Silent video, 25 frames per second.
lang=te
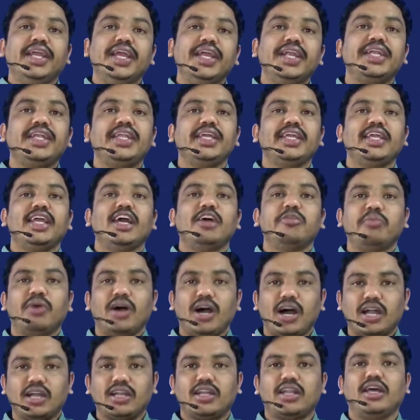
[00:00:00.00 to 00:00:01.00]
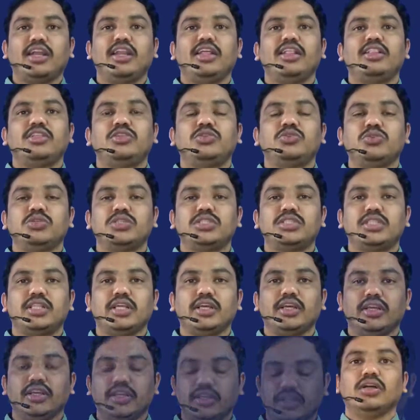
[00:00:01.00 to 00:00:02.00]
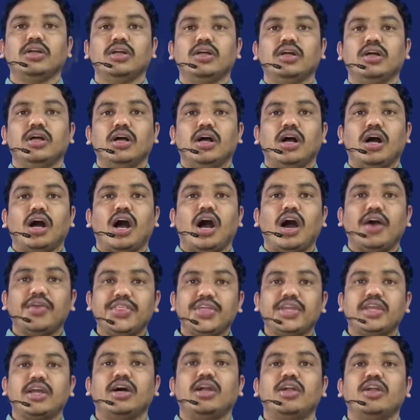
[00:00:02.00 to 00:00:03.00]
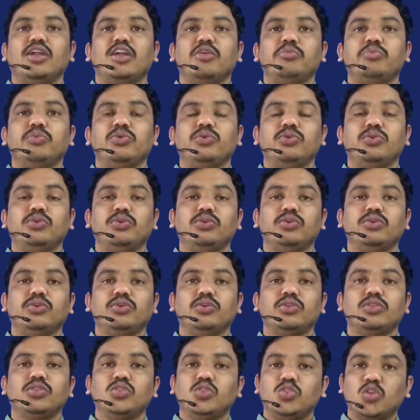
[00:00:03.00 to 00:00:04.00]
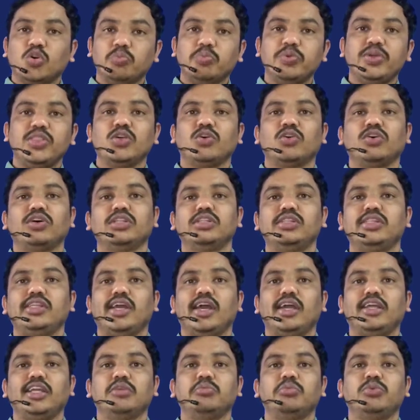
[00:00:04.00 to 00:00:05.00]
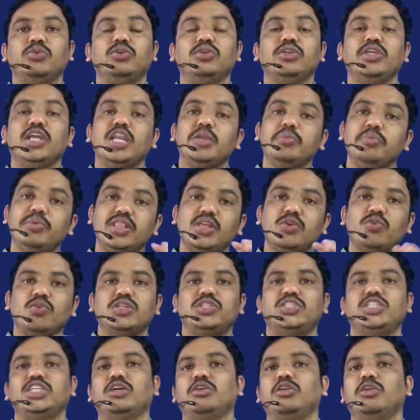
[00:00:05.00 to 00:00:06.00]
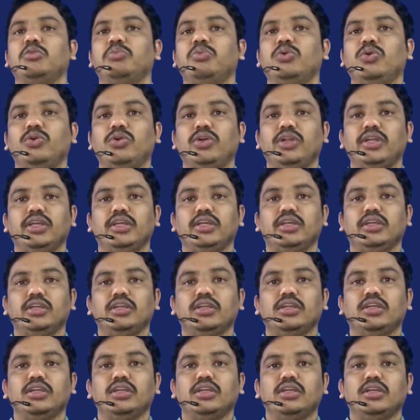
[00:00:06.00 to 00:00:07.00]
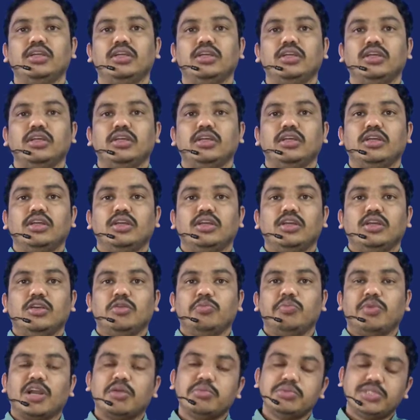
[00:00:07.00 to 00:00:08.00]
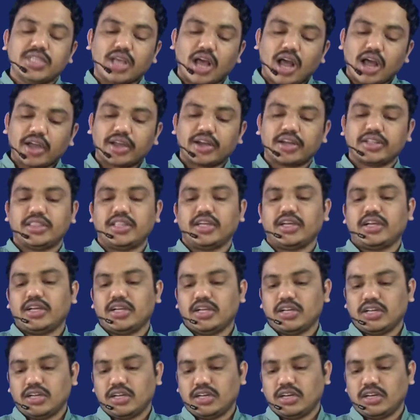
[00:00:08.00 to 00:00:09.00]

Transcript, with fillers: ఏంటి ఆ మాట అనేది చూస్తే ఆది కాండము తొమ్మిదవ అధ్యాయము ఎనిమిదవ వచనం నుండి మనం జాగ్రత్తగా